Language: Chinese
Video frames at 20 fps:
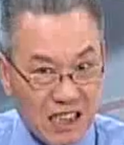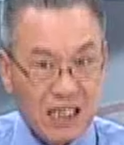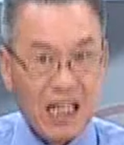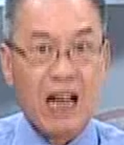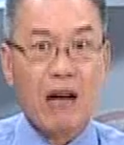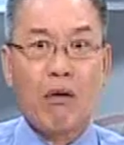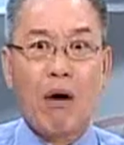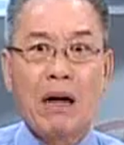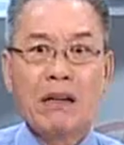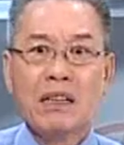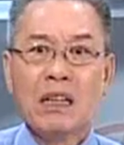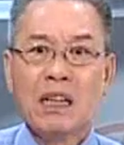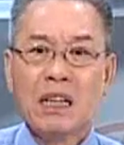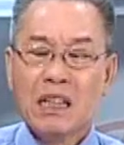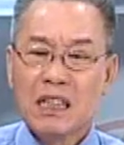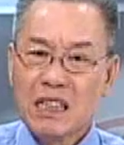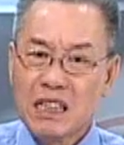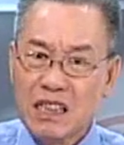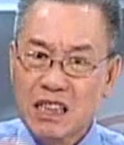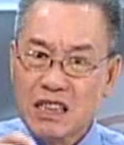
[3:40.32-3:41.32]
在台湾，
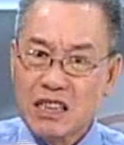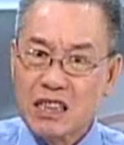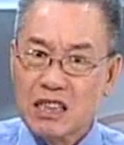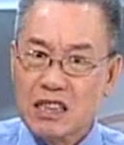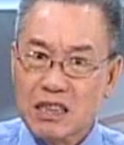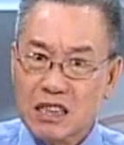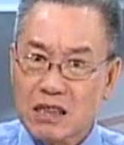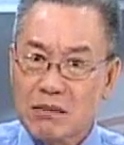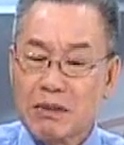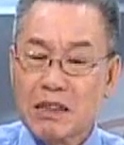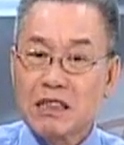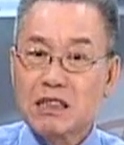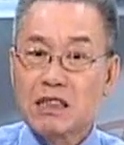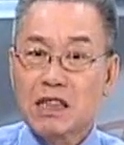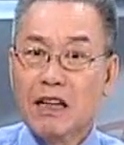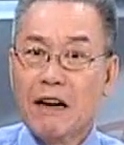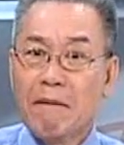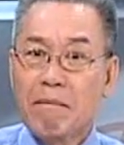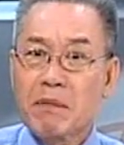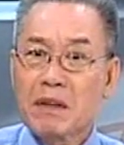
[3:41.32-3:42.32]
伊是殖民
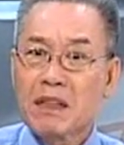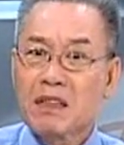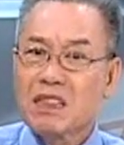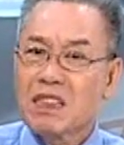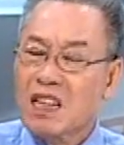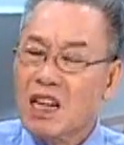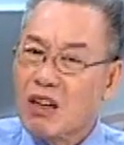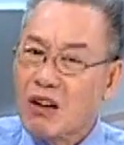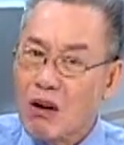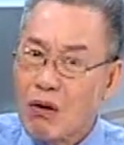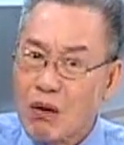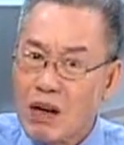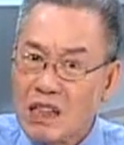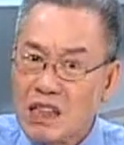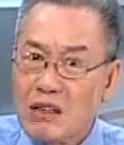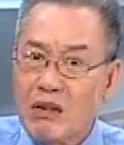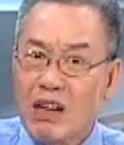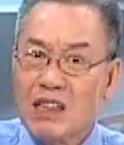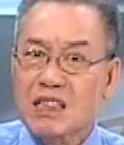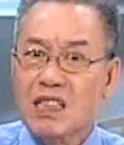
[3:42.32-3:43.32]
者，你的国会
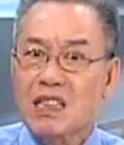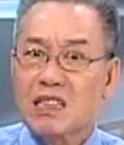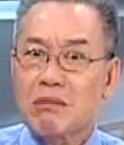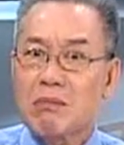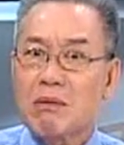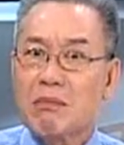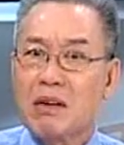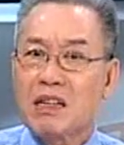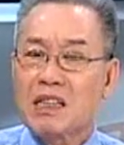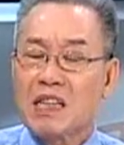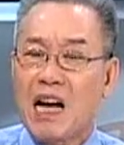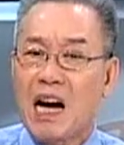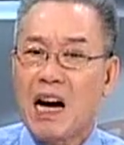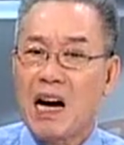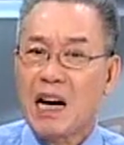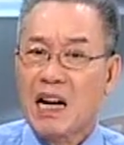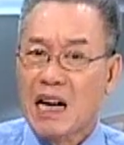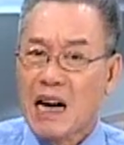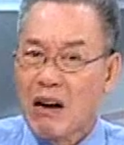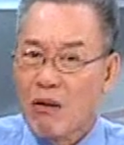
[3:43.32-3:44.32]
议员算什么物件？
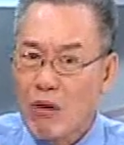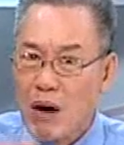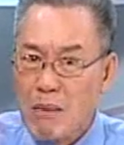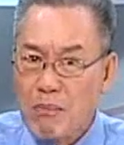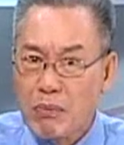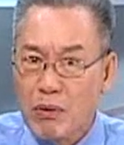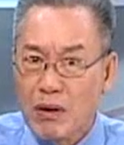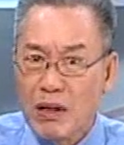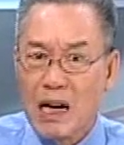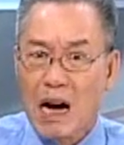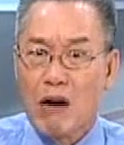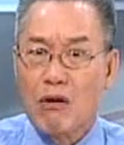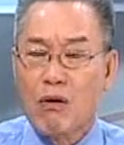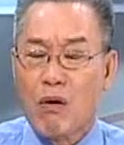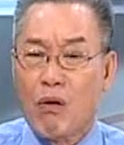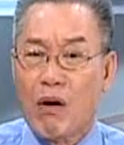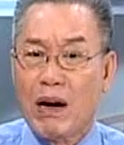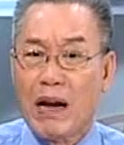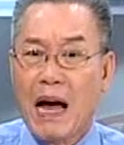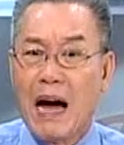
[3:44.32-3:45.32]
感官无够
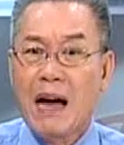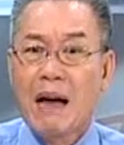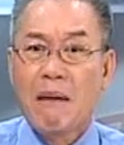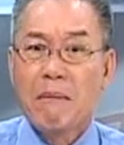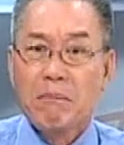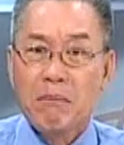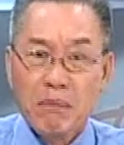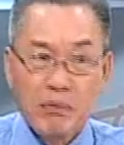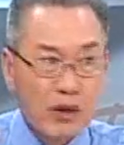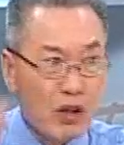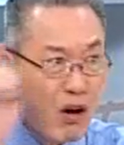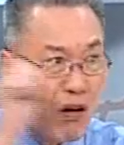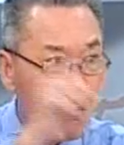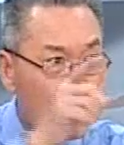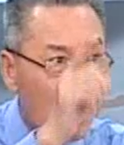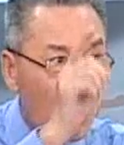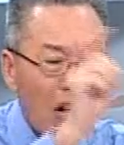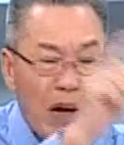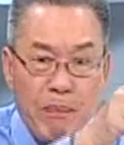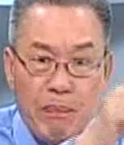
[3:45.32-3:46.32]
看啦！中
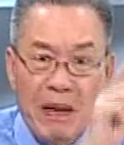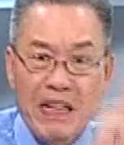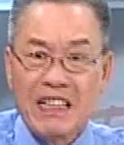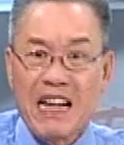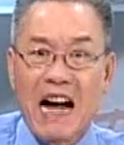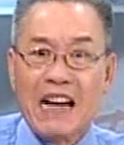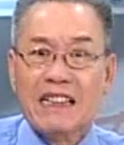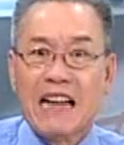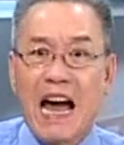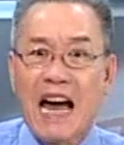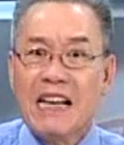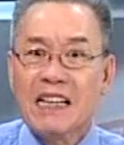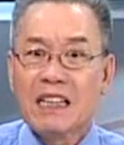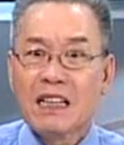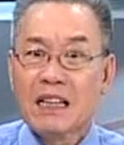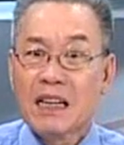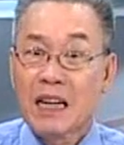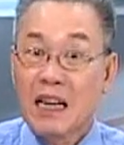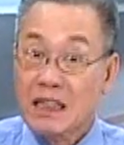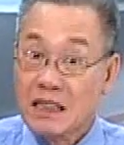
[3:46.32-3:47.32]
国迄边人来，
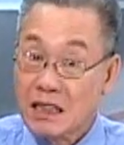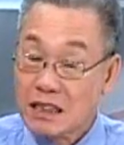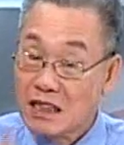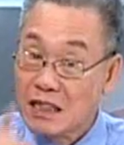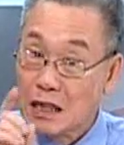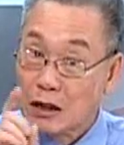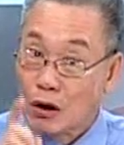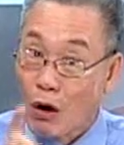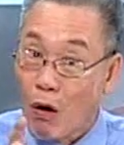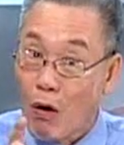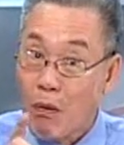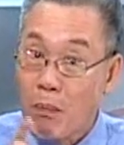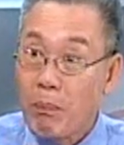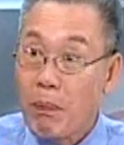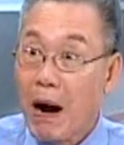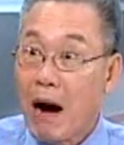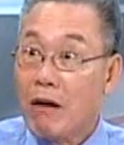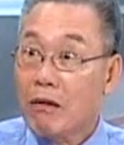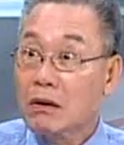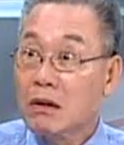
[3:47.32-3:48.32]
迄是伊的同
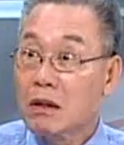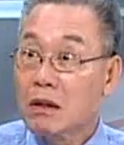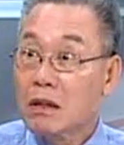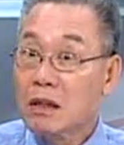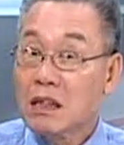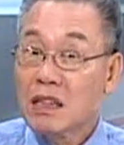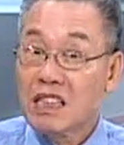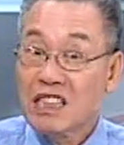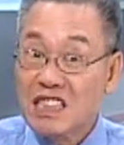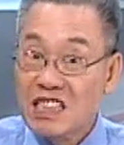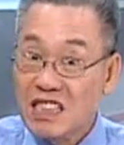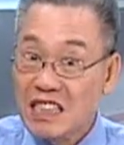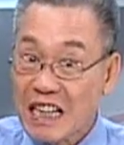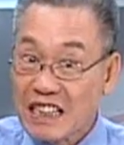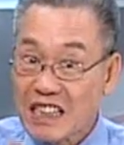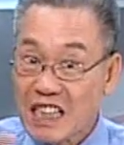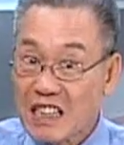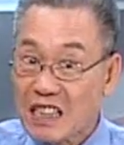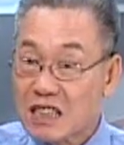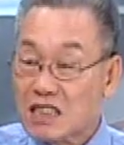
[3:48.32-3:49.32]
胞，伊是
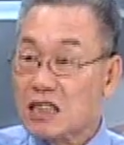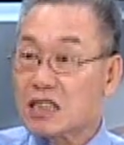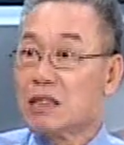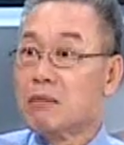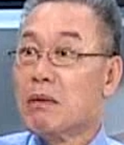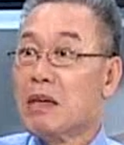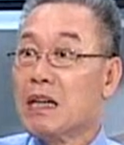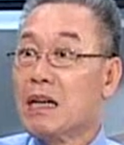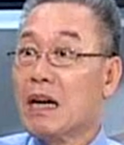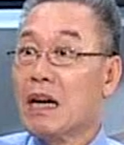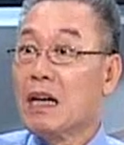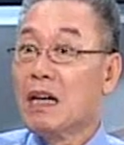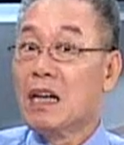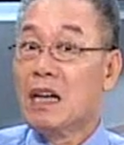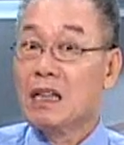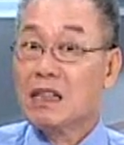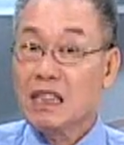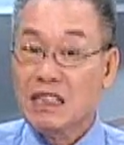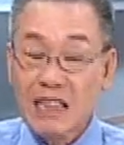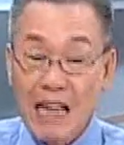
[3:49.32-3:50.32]
来遮的殖民的，
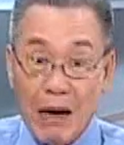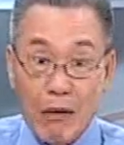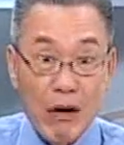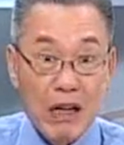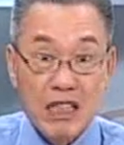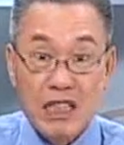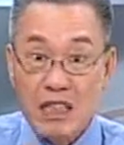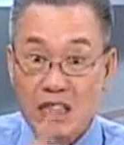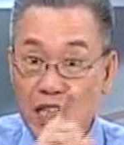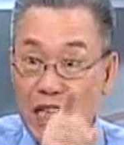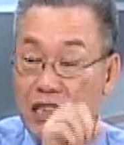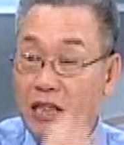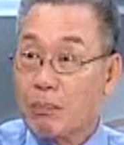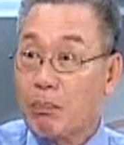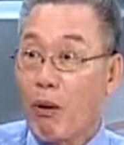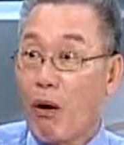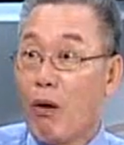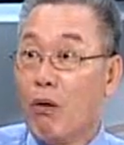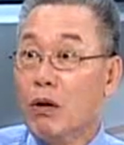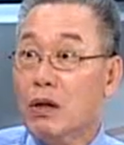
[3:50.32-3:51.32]
你台湾是伊的一
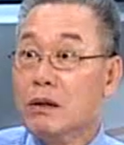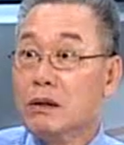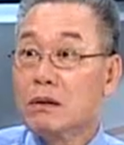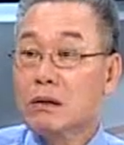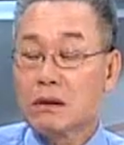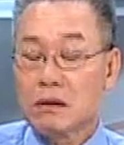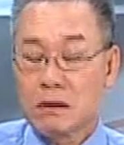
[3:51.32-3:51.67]
部分。